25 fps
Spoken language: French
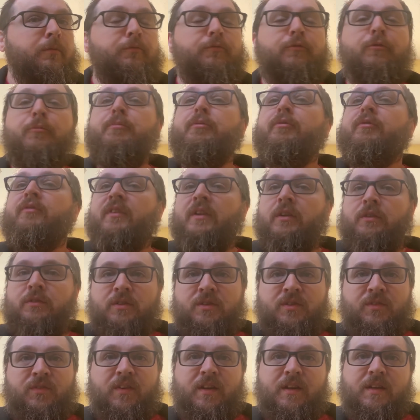Vous pouvez
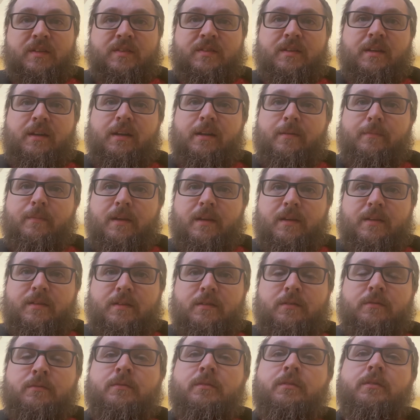tous faire ça à la
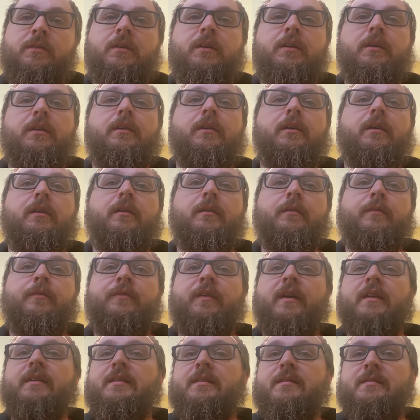maison, euh,
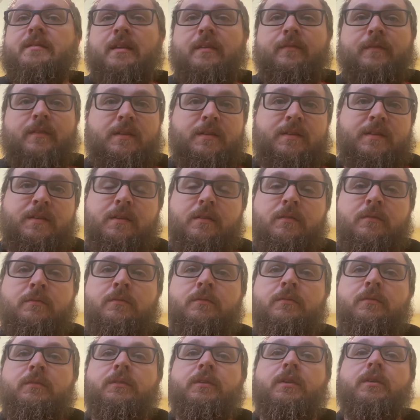faire des inventions.
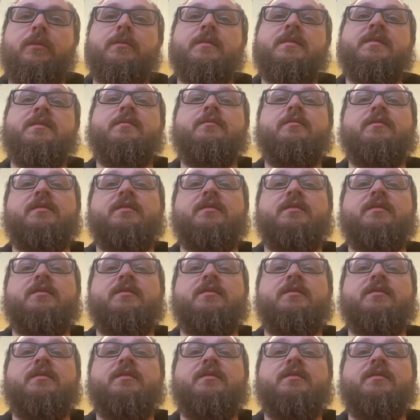Donc, si